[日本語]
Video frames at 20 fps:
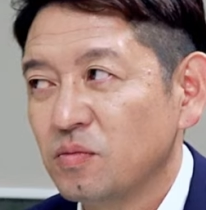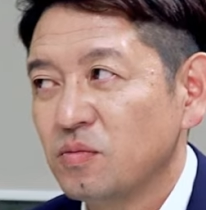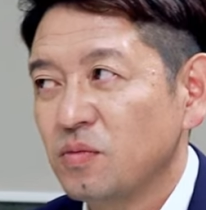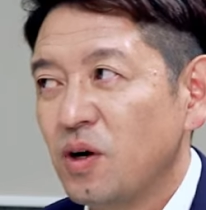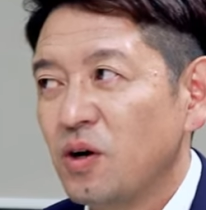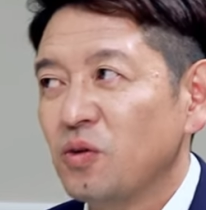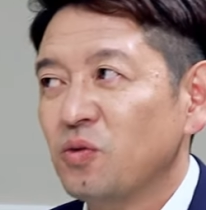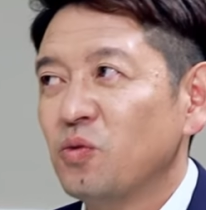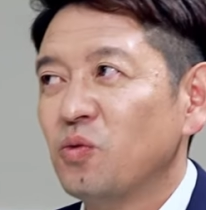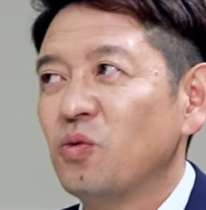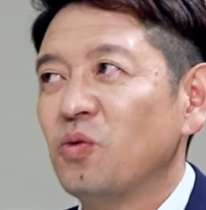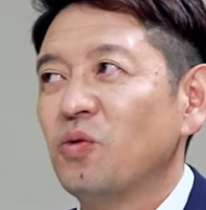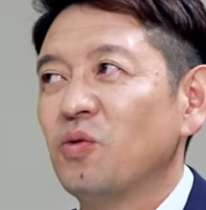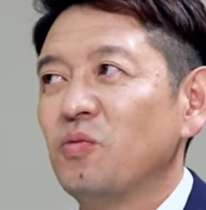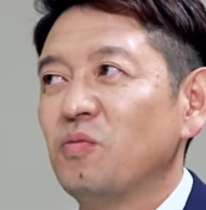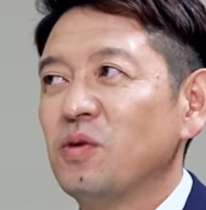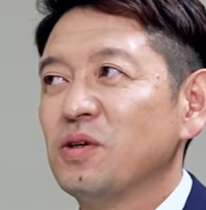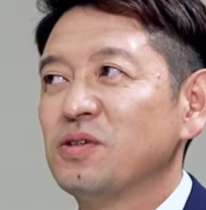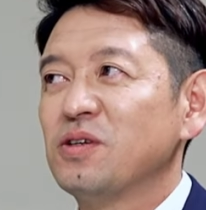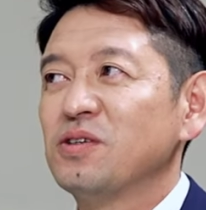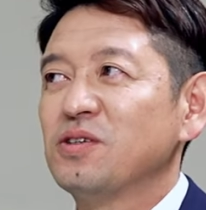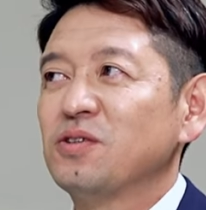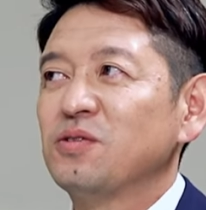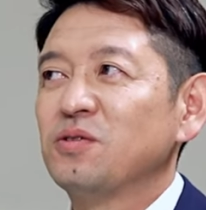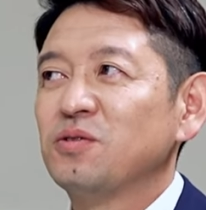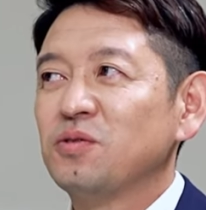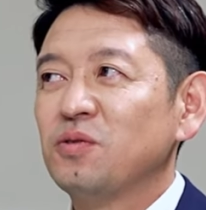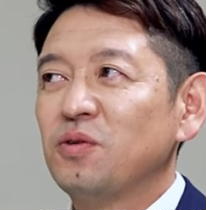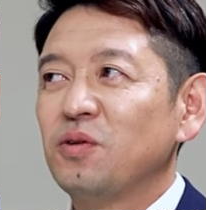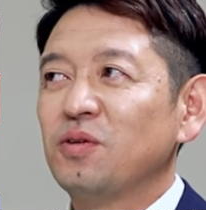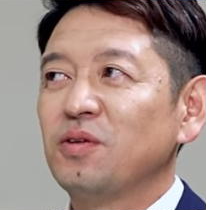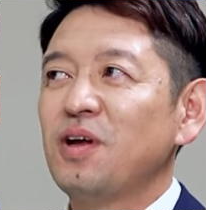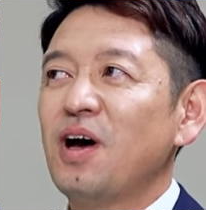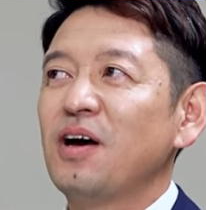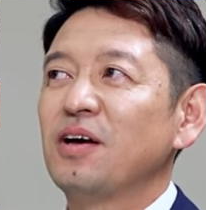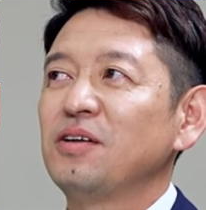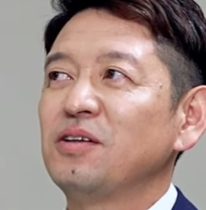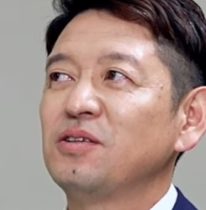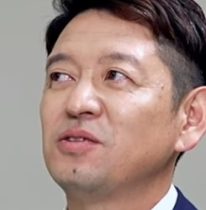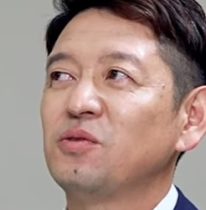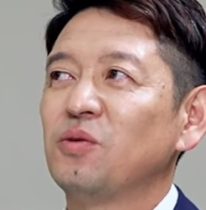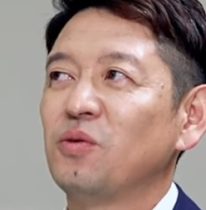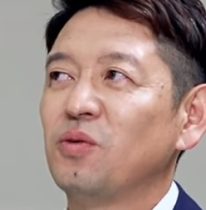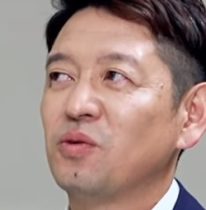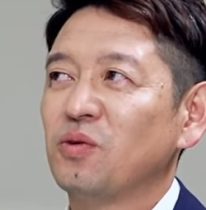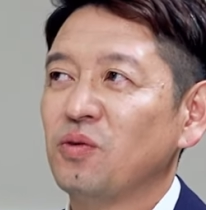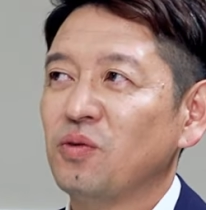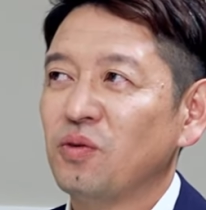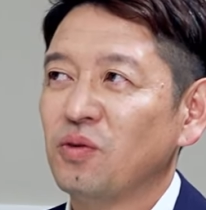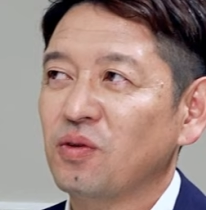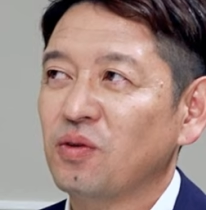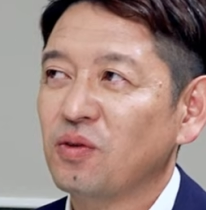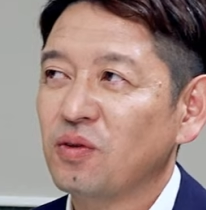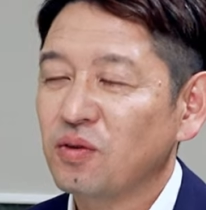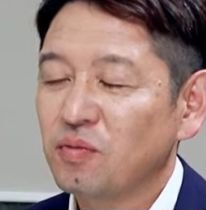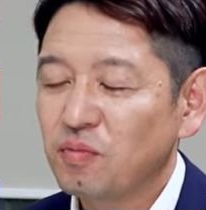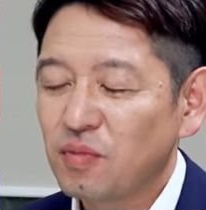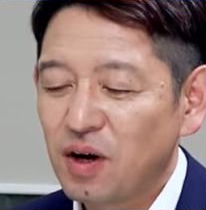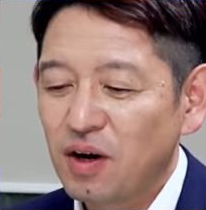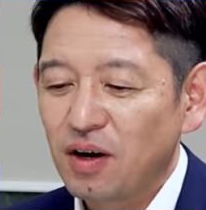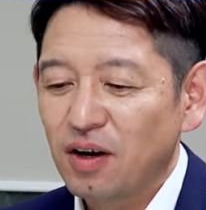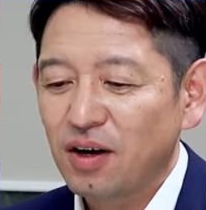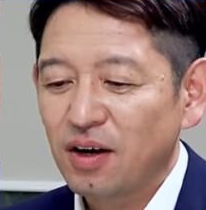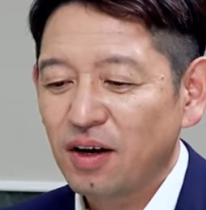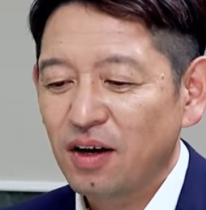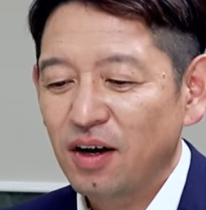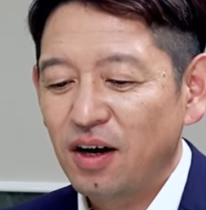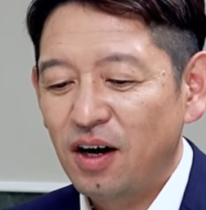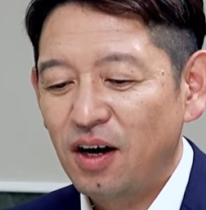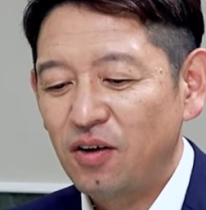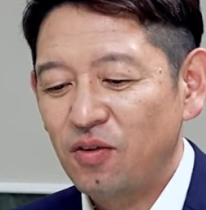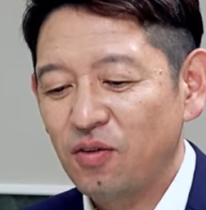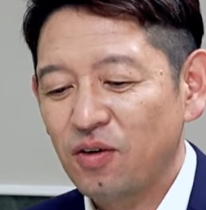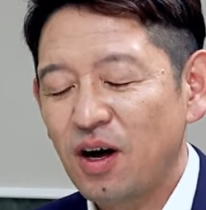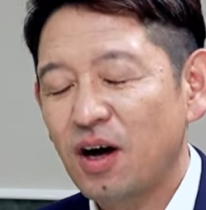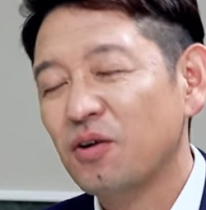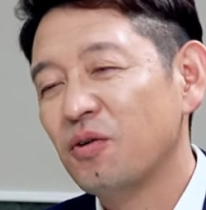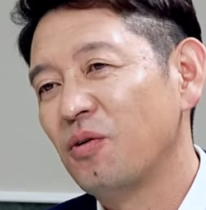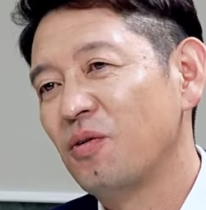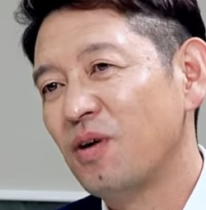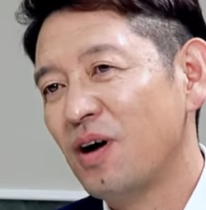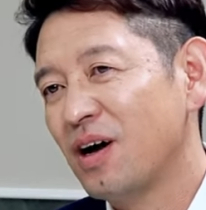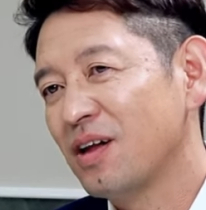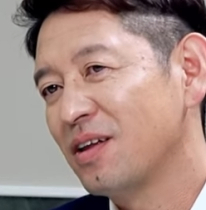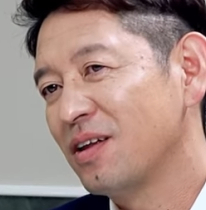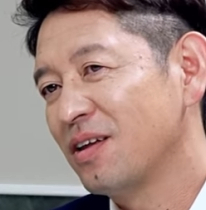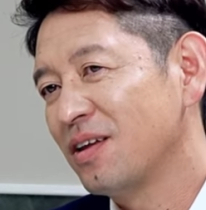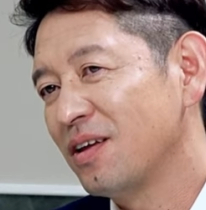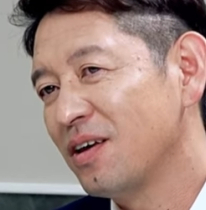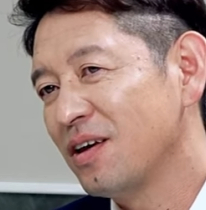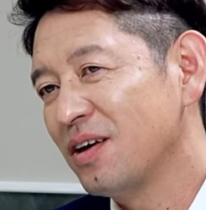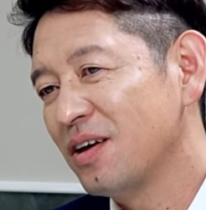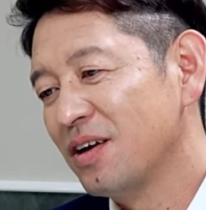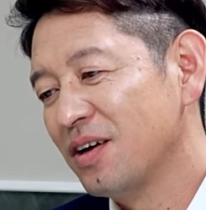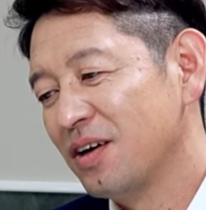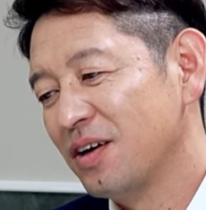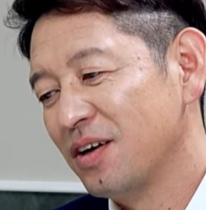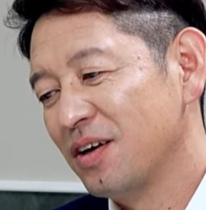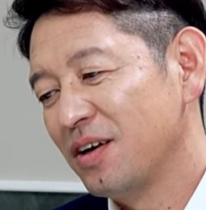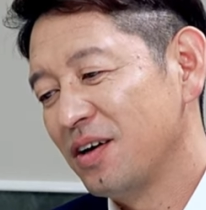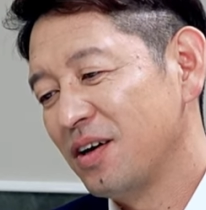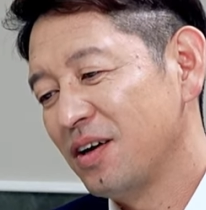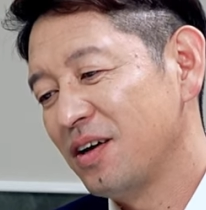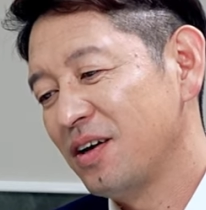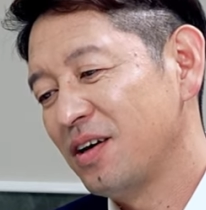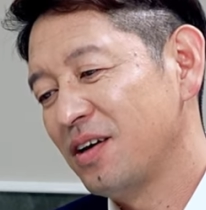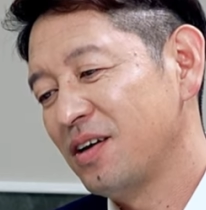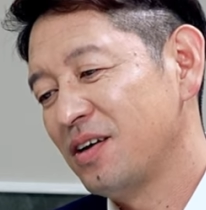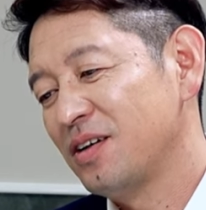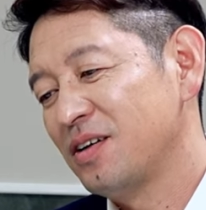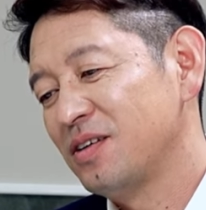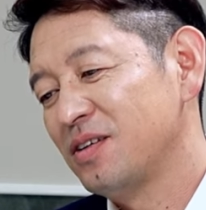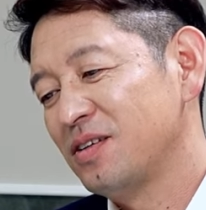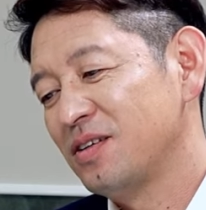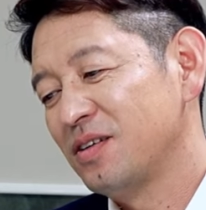まああのまさしくその第二創業まああの家業があって、はい、えー、